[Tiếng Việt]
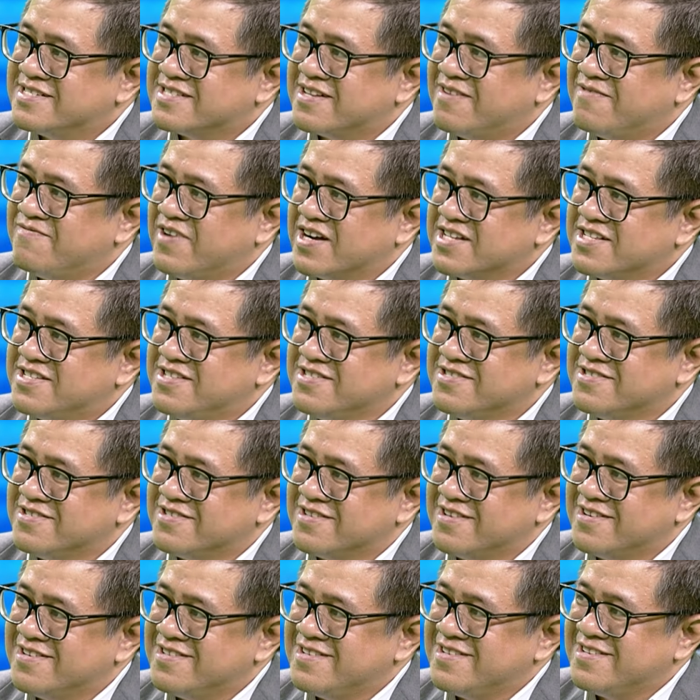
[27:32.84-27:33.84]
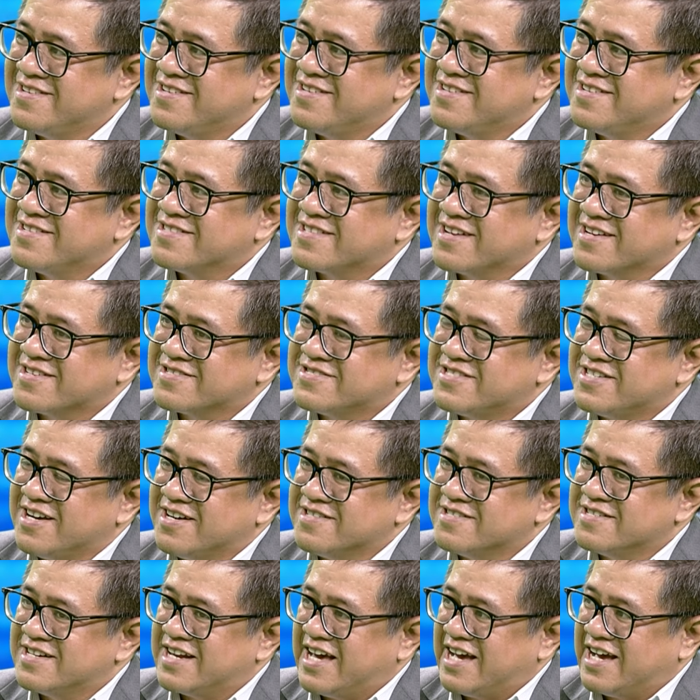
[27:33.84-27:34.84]
nó vẫn chưa thực
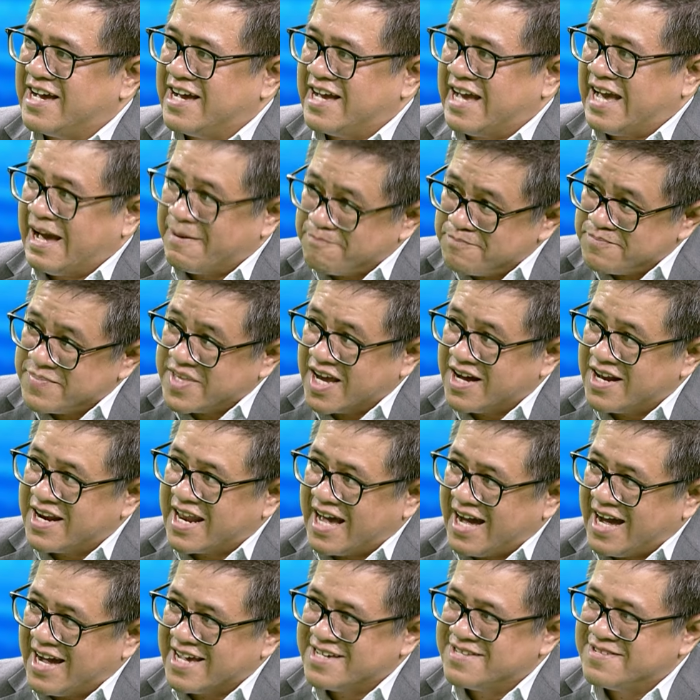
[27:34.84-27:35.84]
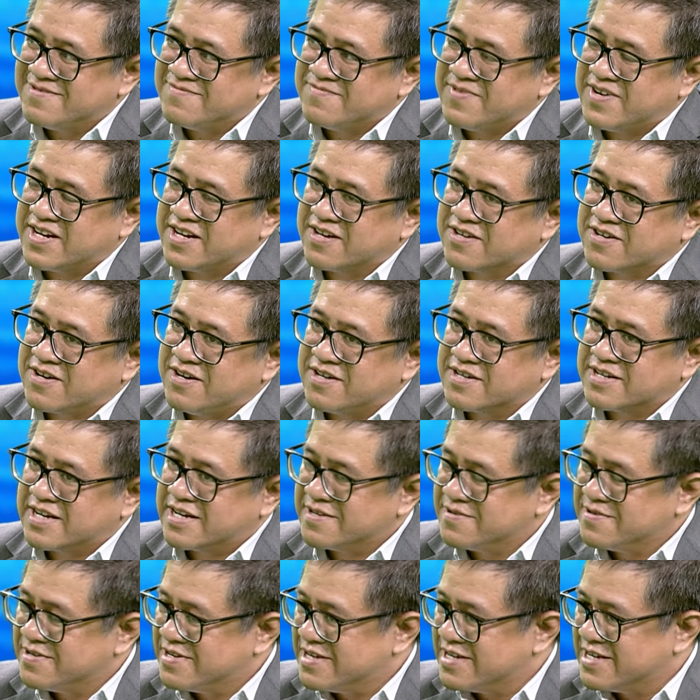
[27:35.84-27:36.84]
sự là ấm trở lại và nó có
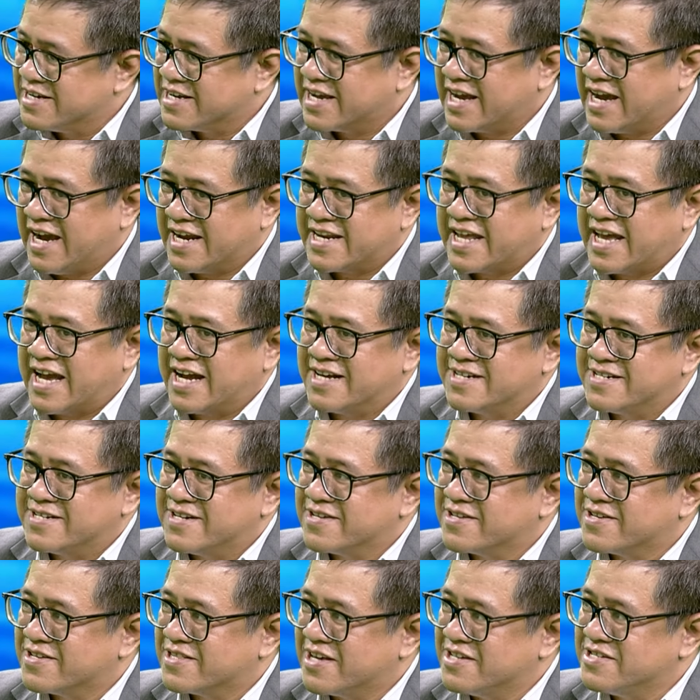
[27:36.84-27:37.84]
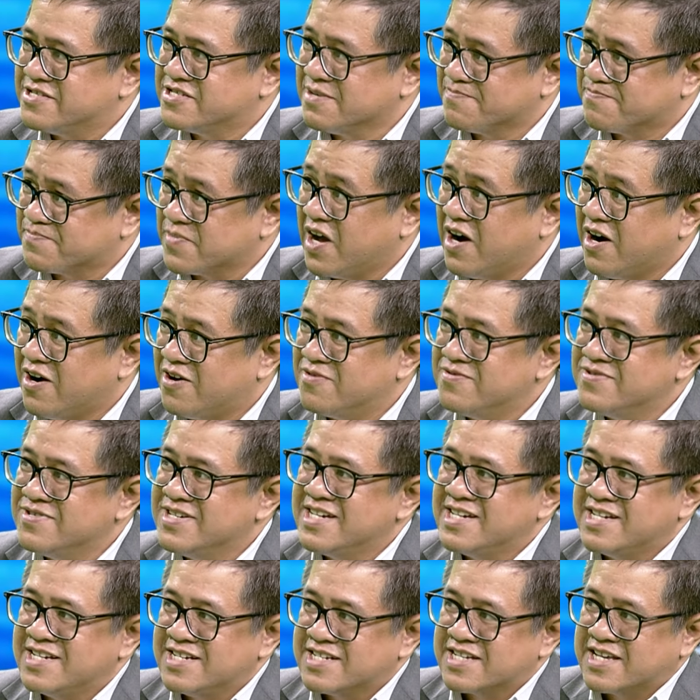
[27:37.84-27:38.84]
khả năng nó có thể sụp đổ
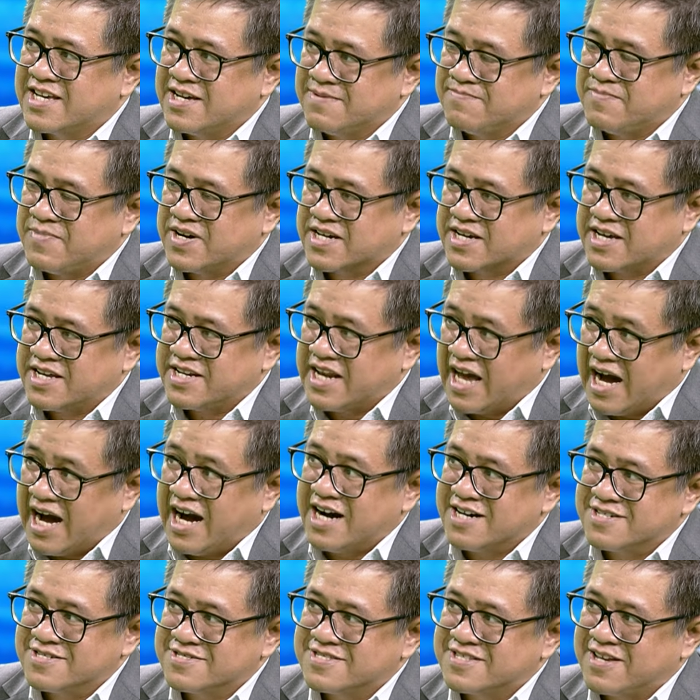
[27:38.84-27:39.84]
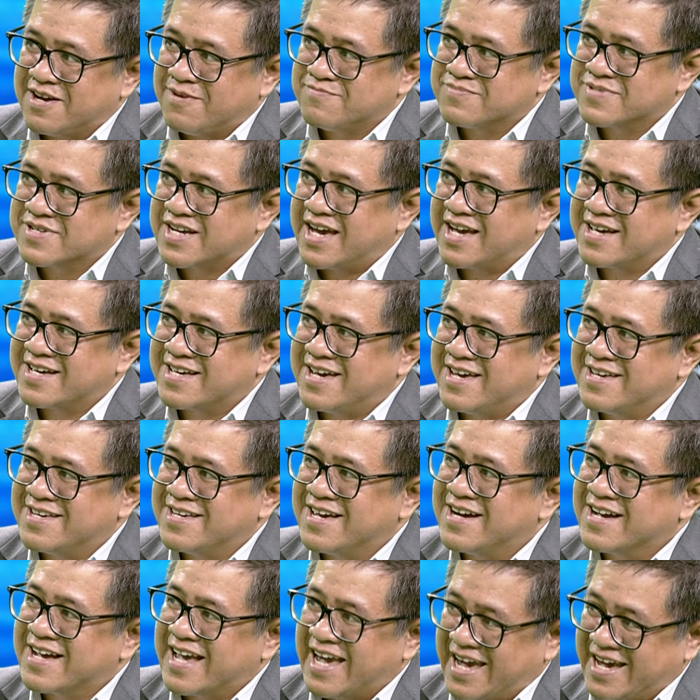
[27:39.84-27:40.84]
khi mà cái nợ trong các cái
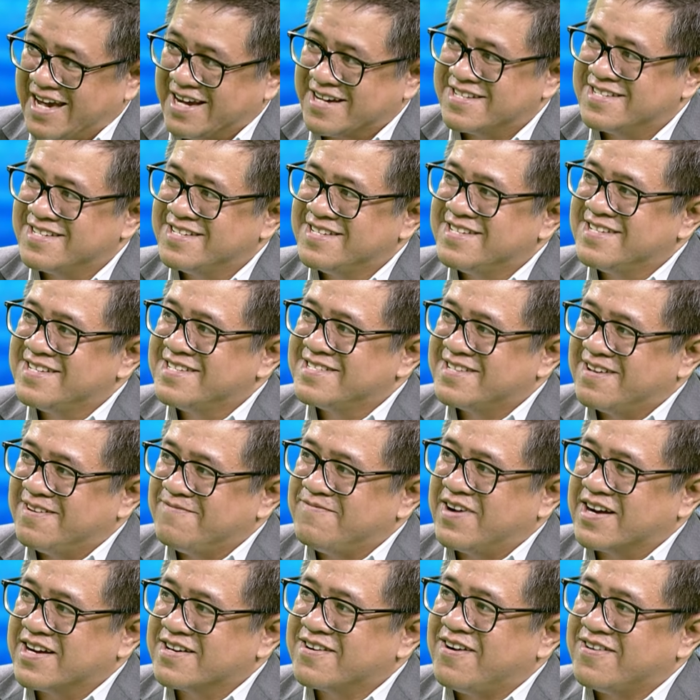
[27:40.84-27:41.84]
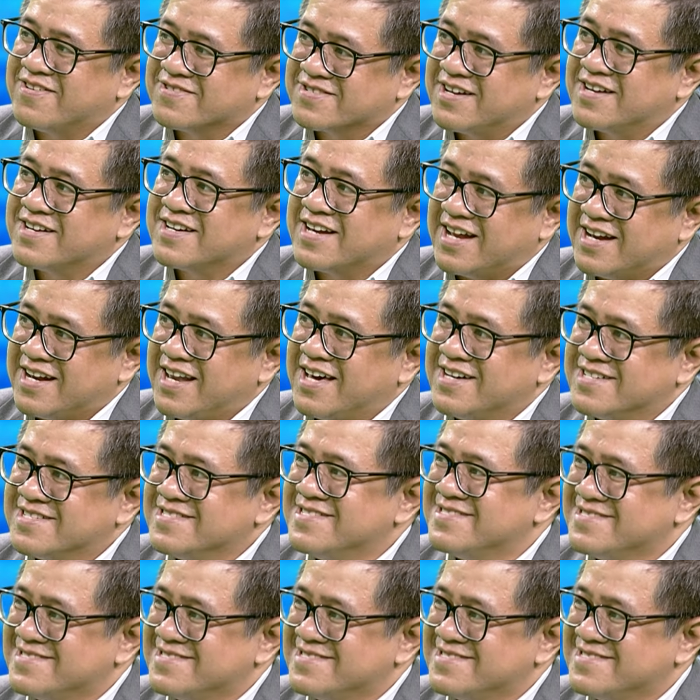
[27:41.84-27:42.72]
ngân hàng nó vẫn còn rất là lớn.